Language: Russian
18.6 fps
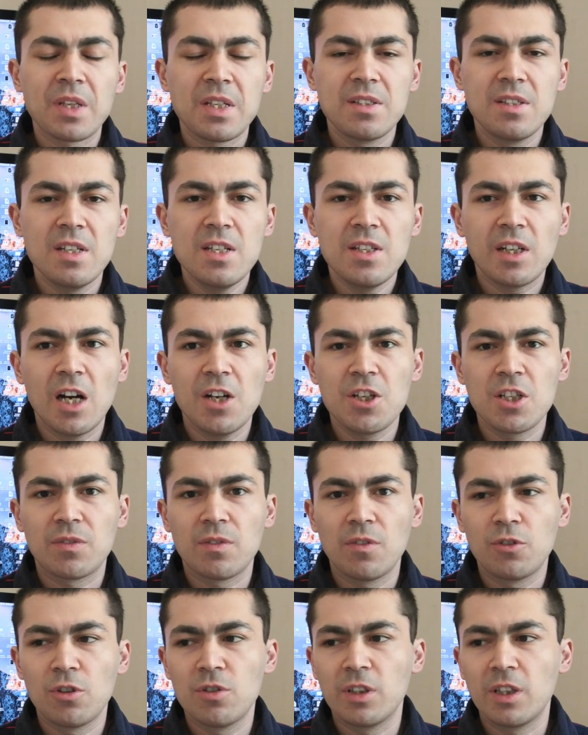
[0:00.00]
Здесь
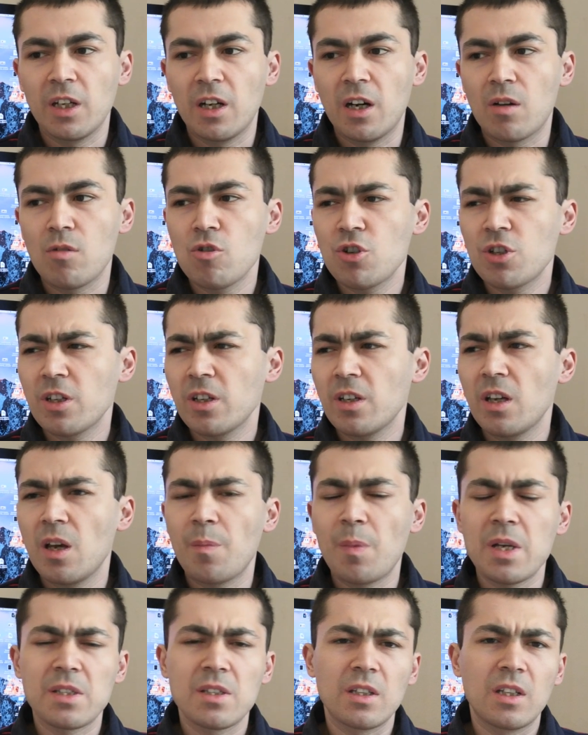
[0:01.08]
качество все-таки хорошее, и
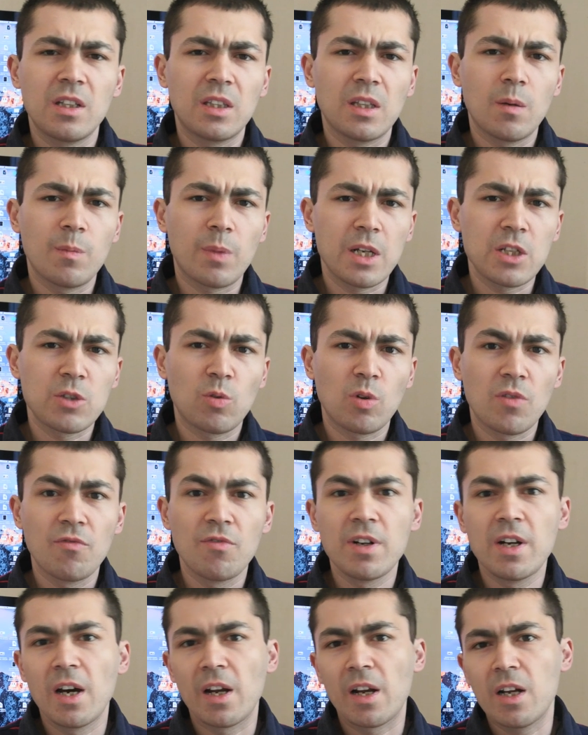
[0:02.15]
опять-таки там происходит
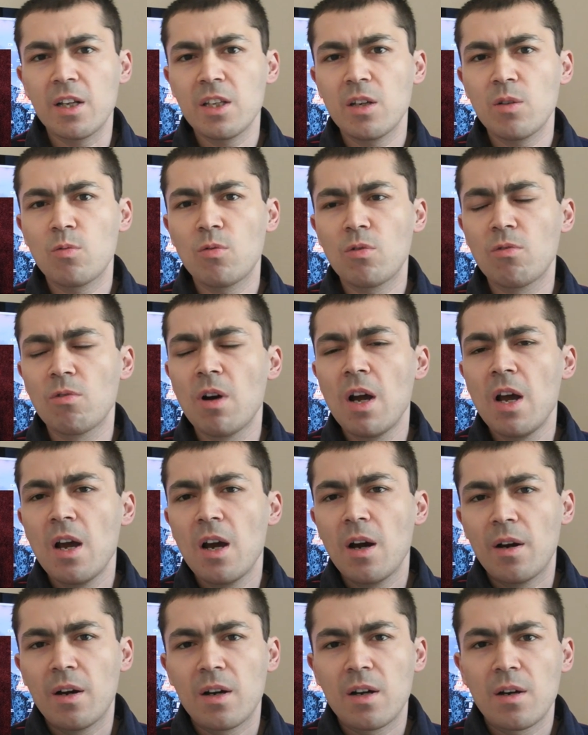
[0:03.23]
выгорание у
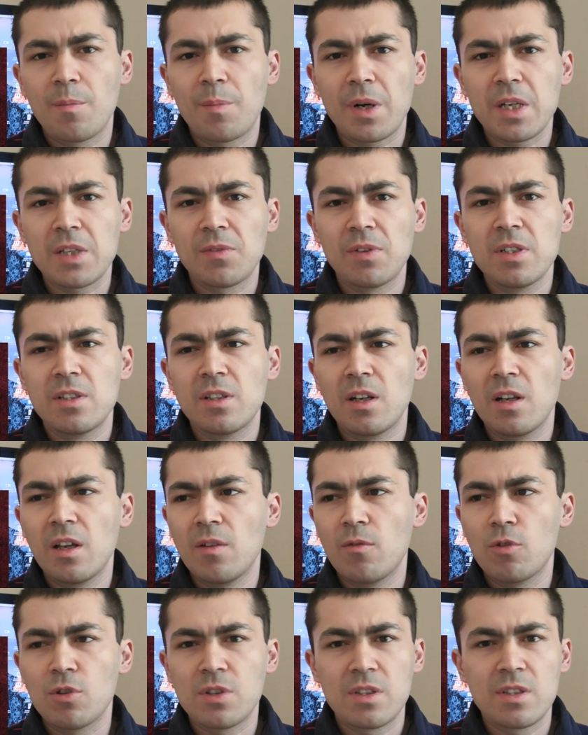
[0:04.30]
Э, производителей
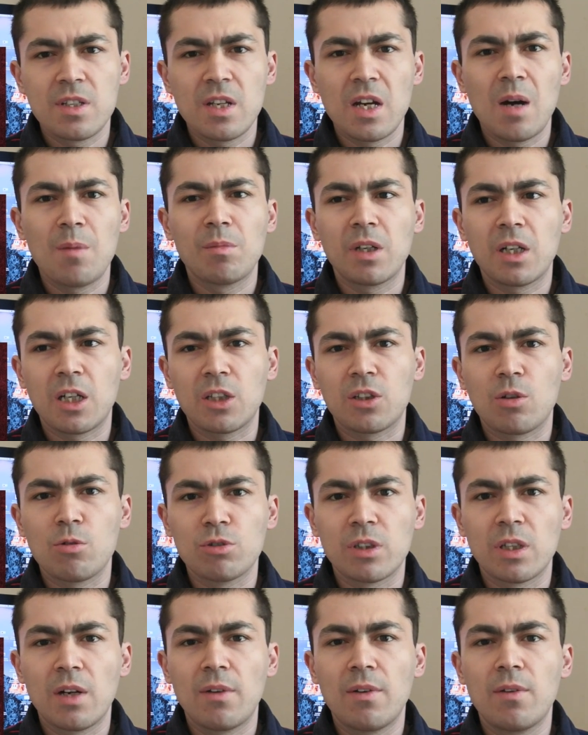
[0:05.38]
вот Tiamna, которые
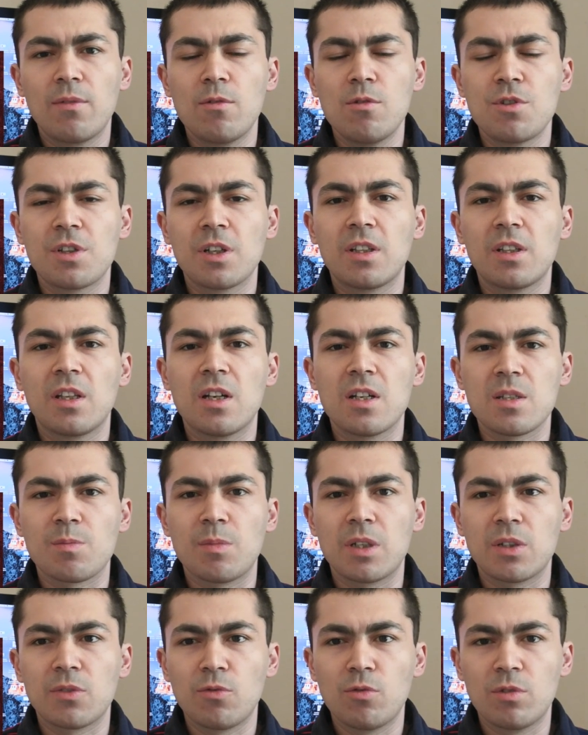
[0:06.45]
устанавливаются на
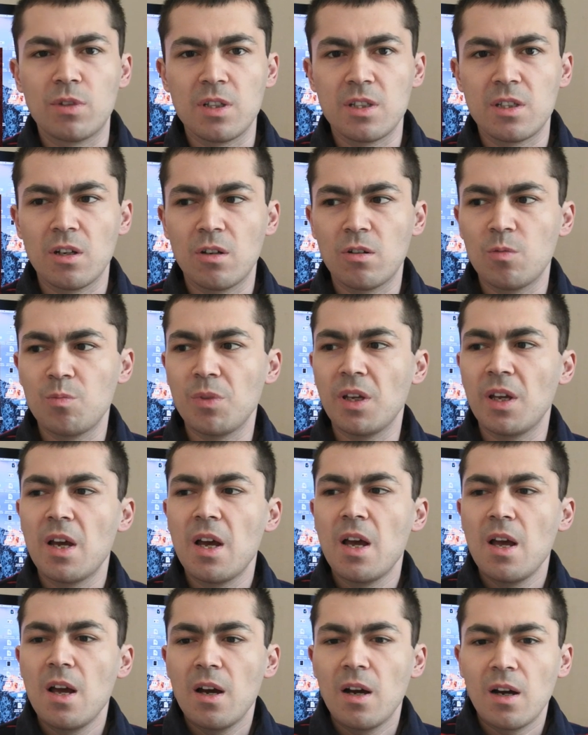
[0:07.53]
смартфоны Xiaomi.
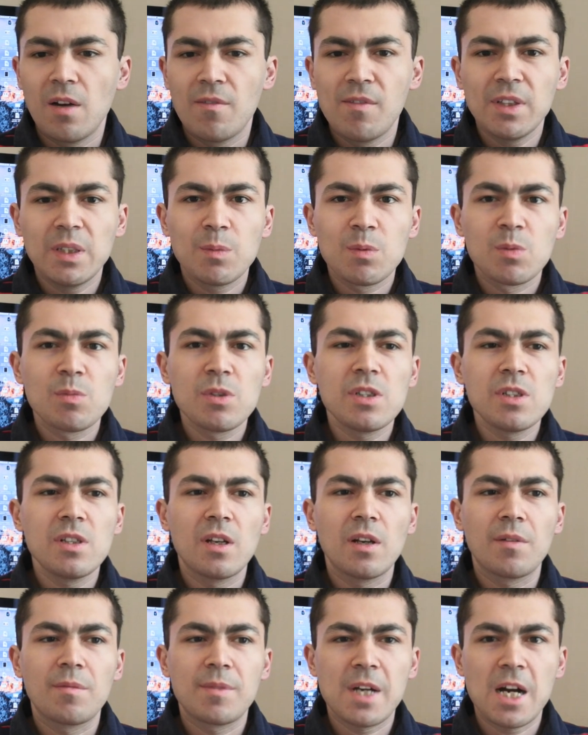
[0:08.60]
Э, в этом
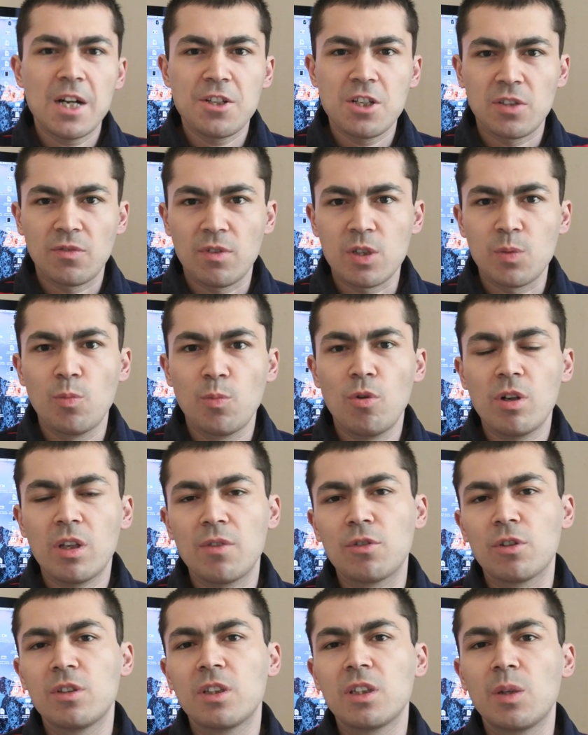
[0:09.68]
смысле качество
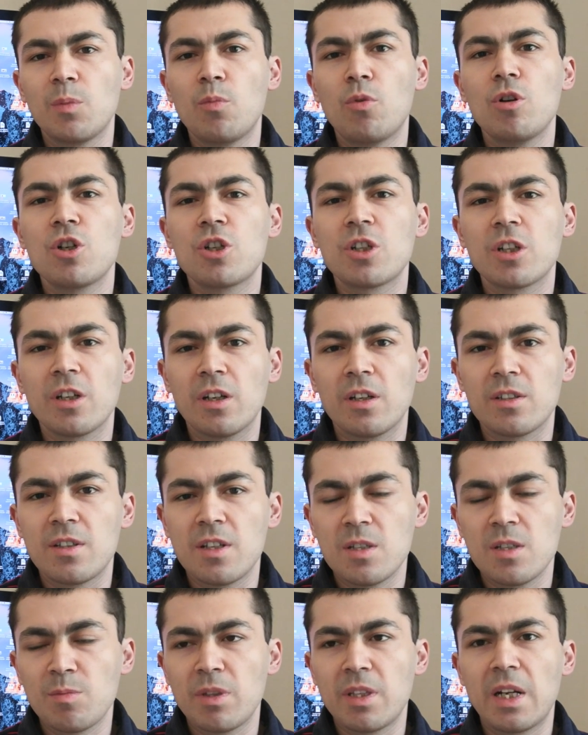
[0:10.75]
сборки все-таки больше
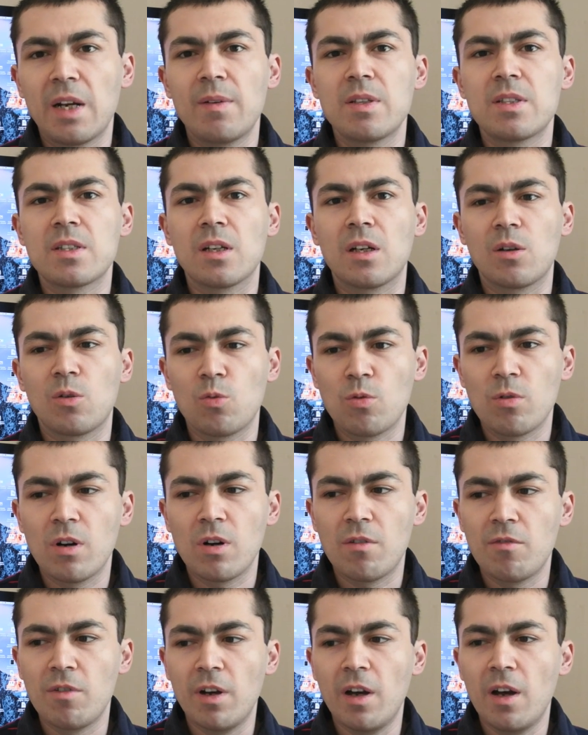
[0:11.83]
здесь мне нравится у
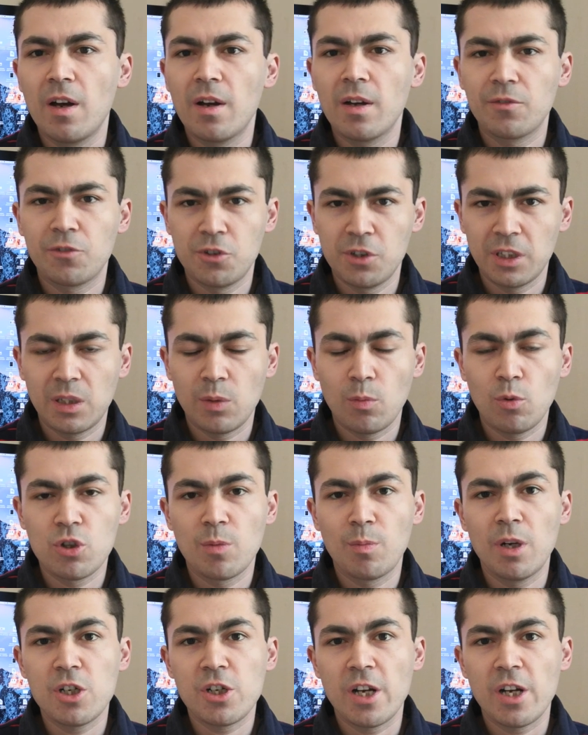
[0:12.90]
Huawei. Все-таки это очень
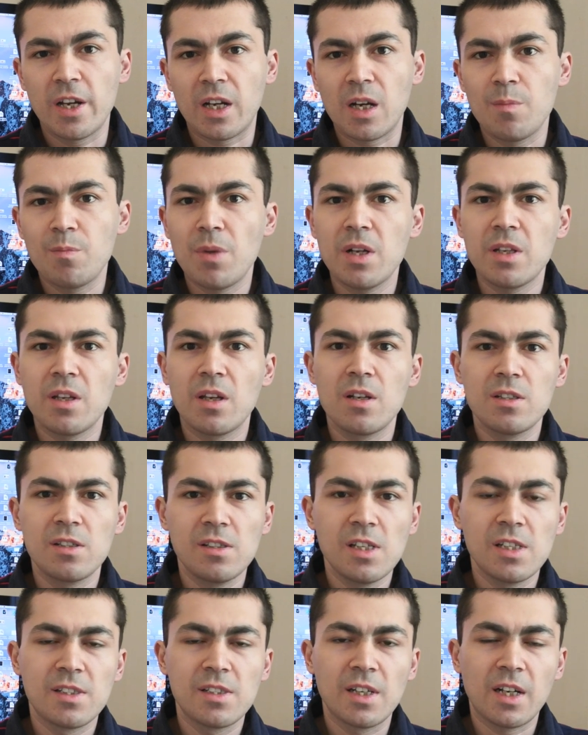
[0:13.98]
большая компания, они
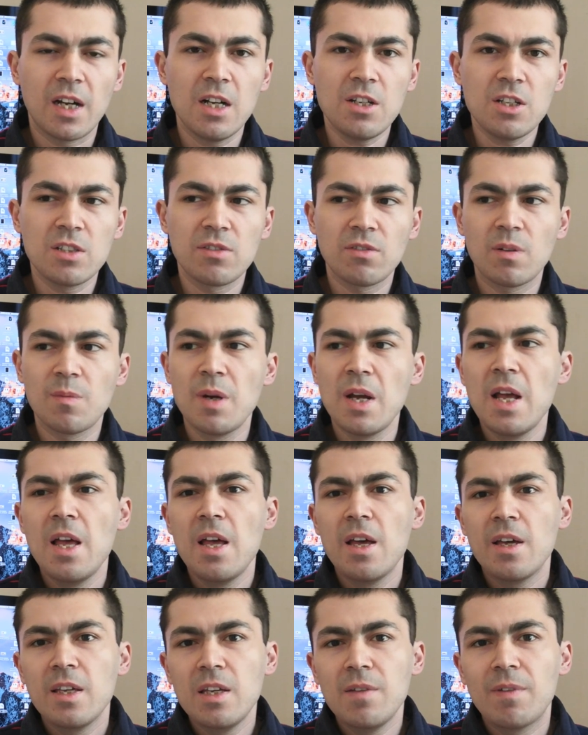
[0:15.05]
сидят за качеством.
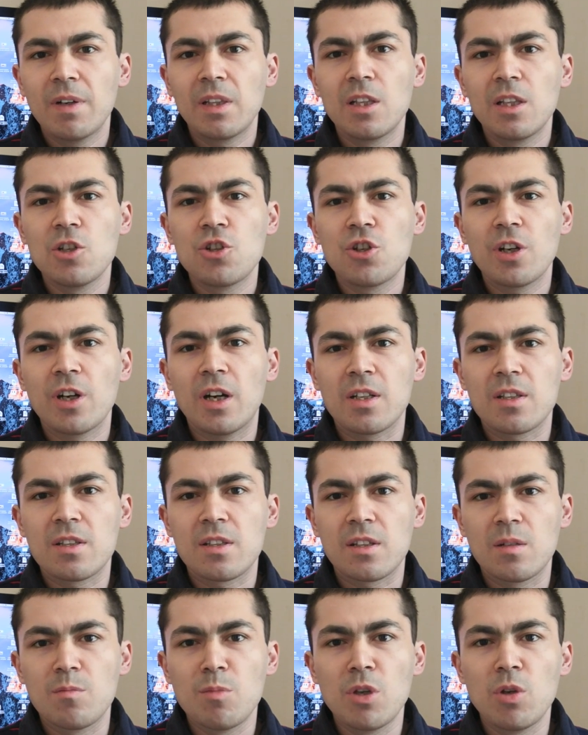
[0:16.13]
И в отличие от
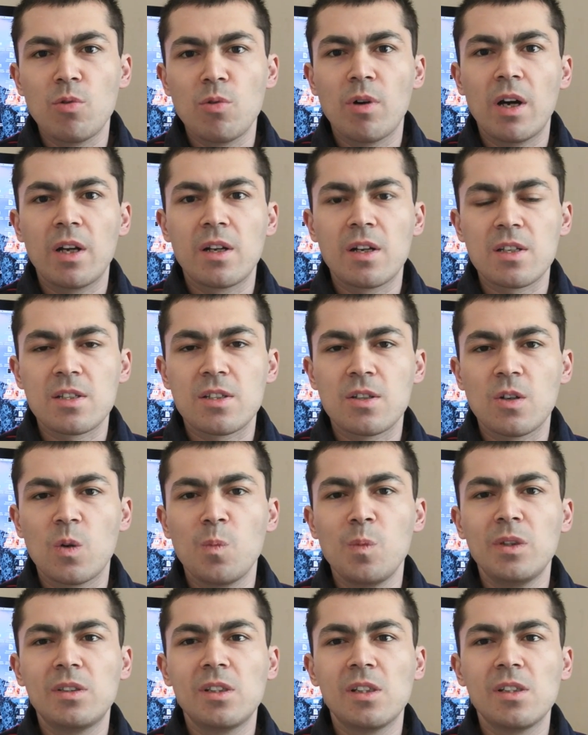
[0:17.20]
э, MIUI на
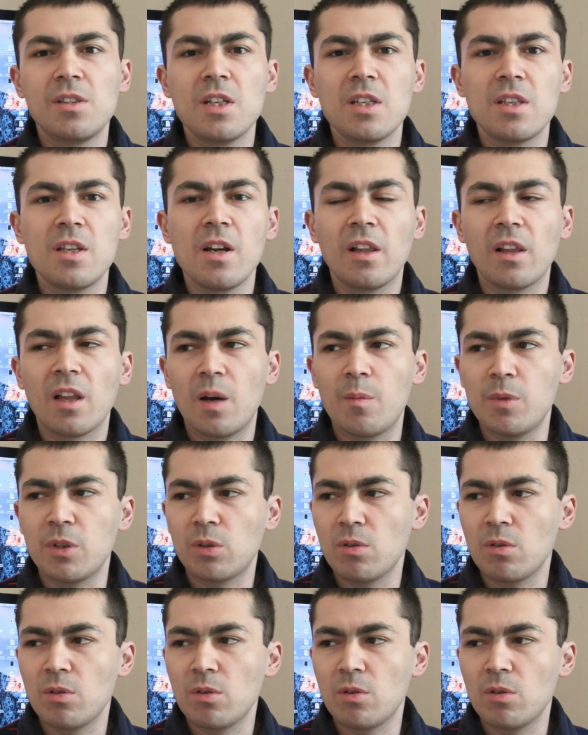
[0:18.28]
Xiaomi, здесь нет рекламы.